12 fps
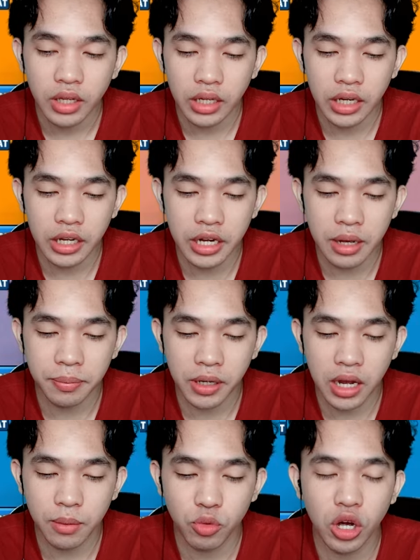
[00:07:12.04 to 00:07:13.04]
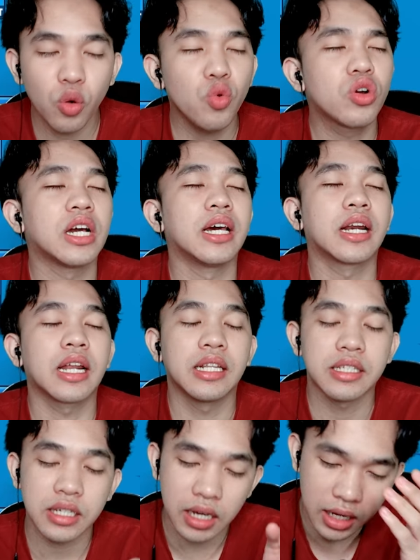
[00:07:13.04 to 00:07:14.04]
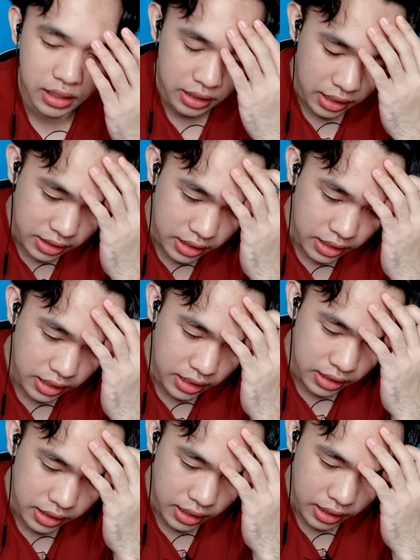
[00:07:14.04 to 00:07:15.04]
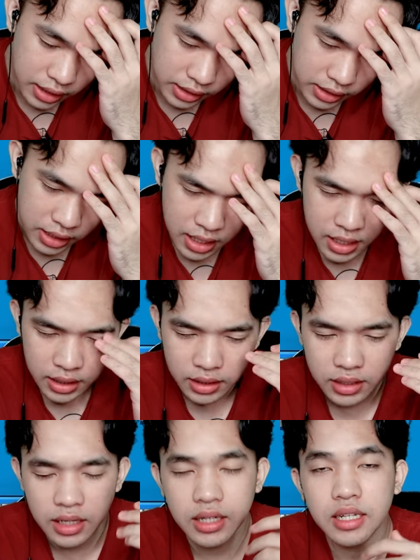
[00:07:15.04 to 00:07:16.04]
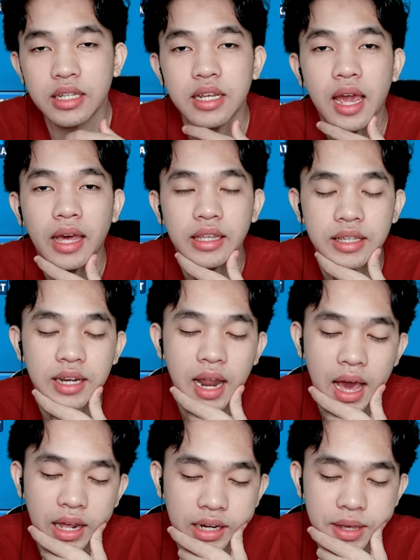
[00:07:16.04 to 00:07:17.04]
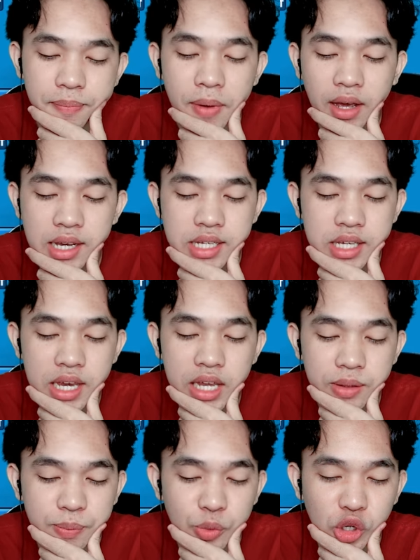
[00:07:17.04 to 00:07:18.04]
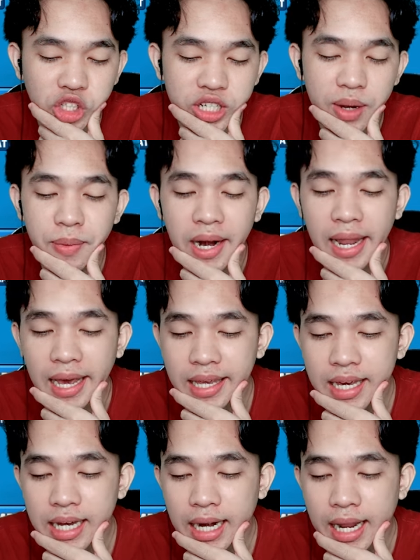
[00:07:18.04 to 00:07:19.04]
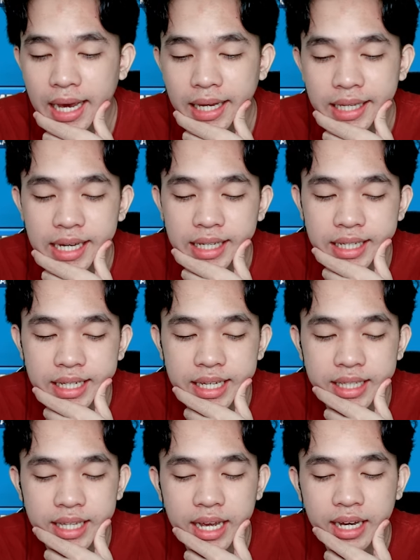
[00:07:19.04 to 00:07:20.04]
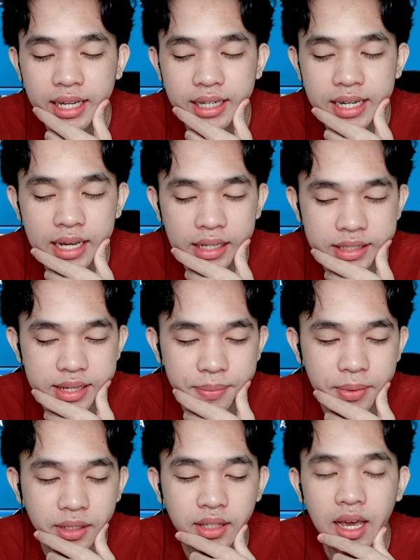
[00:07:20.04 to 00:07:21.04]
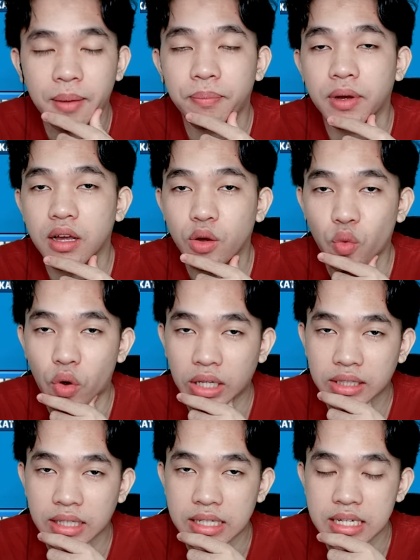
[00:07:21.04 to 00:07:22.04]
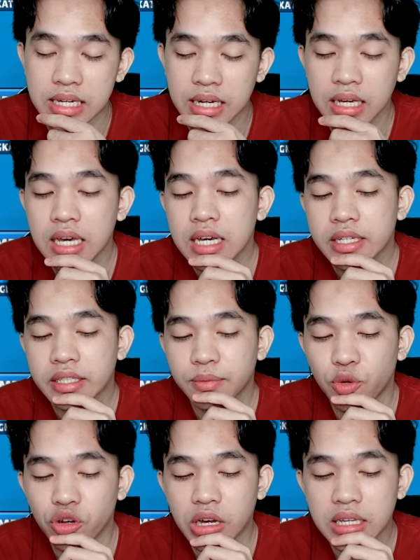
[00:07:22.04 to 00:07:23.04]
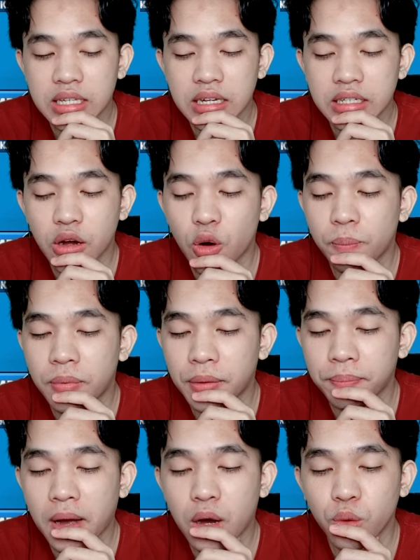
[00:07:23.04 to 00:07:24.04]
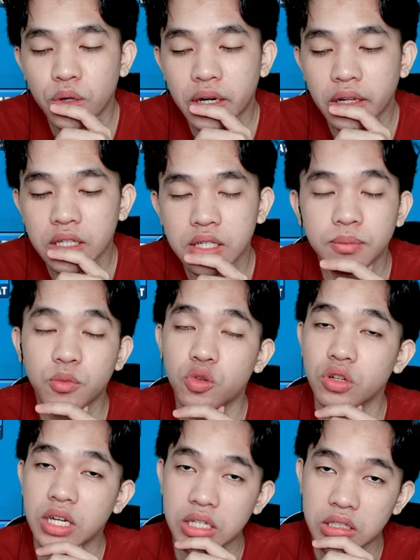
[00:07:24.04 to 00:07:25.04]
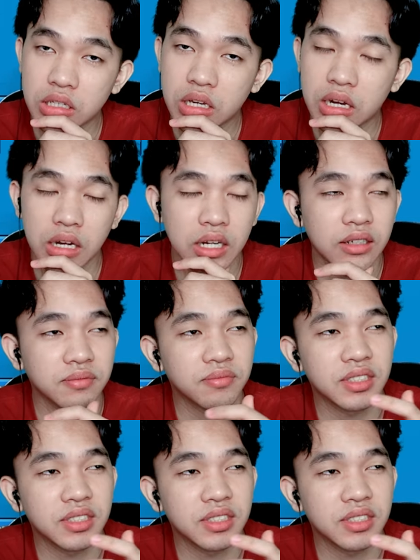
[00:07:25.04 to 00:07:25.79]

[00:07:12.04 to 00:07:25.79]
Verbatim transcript: ini ya bergabung. Uh, keren sekali guys jadinya guys jadinya Agent Ali pakai skateboard yang melayang-layang dan kita akan lihat seperti apa kekuatannya. Semoga saja overpower ya, semoga sih karena